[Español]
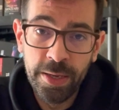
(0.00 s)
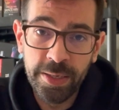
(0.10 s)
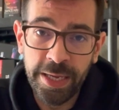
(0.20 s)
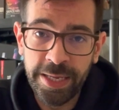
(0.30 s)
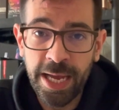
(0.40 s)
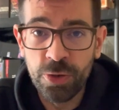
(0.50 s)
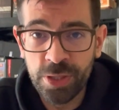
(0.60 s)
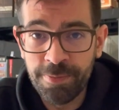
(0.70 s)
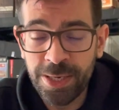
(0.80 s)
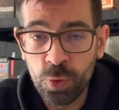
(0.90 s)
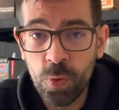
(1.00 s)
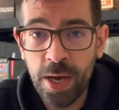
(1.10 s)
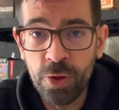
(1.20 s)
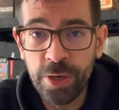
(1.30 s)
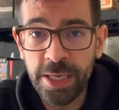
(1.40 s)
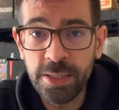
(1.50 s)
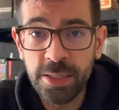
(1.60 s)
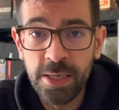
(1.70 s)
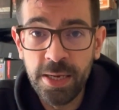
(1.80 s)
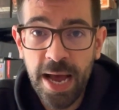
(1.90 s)
que guía a los demás
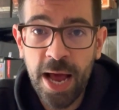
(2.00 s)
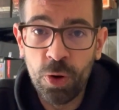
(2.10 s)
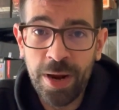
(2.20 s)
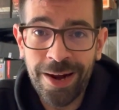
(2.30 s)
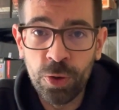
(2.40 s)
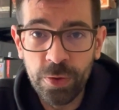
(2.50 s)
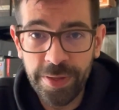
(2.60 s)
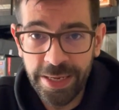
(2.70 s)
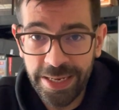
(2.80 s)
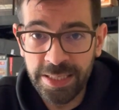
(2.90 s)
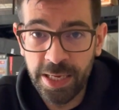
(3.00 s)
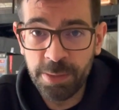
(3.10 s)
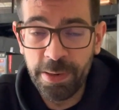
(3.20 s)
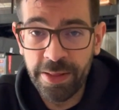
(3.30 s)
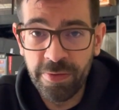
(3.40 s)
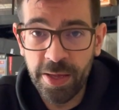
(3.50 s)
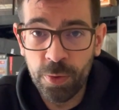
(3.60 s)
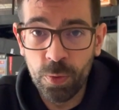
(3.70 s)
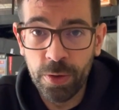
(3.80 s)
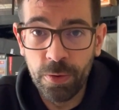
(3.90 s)
jugadores a lo largo de esta experiencia de
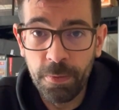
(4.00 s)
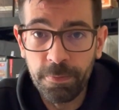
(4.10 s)
juego.